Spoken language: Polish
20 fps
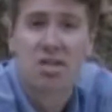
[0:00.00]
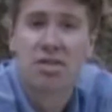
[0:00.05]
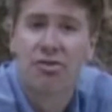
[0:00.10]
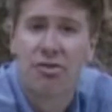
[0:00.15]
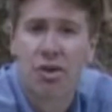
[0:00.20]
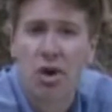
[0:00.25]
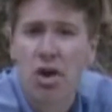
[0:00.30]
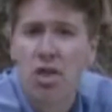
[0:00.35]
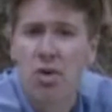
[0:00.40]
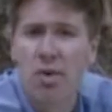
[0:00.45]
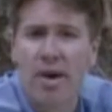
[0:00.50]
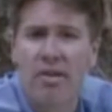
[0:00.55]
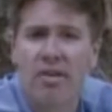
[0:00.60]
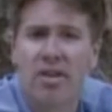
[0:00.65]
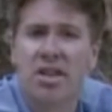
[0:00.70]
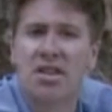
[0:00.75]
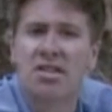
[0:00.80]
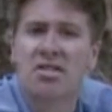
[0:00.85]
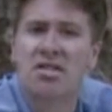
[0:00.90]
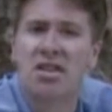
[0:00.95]
to kolejny
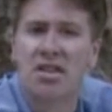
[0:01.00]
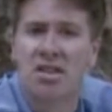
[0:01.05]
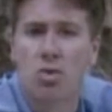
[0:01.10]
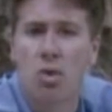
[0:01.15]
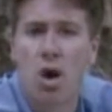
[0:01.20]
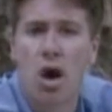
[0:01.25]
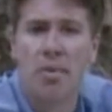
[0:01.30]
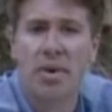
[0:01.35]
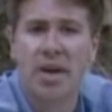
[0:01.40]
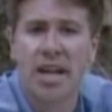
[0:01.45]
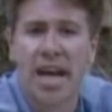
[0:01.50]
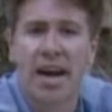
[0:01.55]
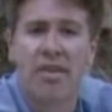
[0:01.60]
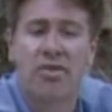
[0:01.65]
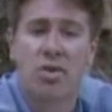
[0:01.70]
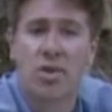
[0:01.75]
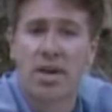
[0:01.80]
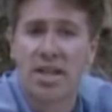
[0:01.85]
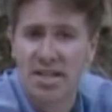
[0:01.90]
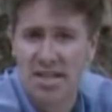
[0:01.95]
dowód, że rzymski
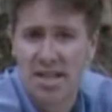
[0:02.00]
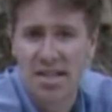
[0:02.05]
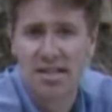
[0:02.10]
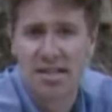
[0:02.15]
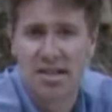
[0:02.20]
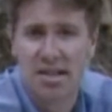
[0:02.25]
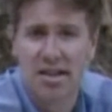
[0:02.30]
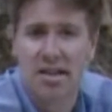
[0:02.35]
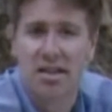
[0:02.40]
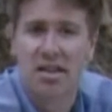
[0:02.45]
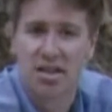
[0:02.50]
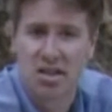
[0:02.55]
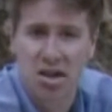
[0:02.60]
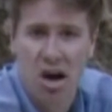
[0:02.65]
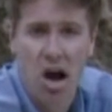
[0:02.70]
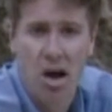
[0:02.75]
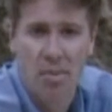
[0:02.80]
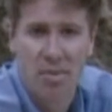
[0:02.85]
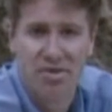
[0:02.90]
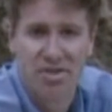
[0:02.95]
gubernator
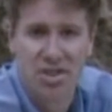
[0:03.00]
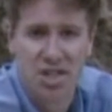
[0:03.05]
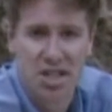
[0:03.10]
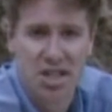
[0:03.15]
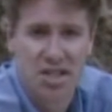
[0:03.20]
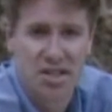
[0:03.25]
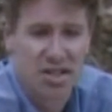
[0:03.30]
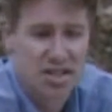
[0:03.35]
istniał w czasach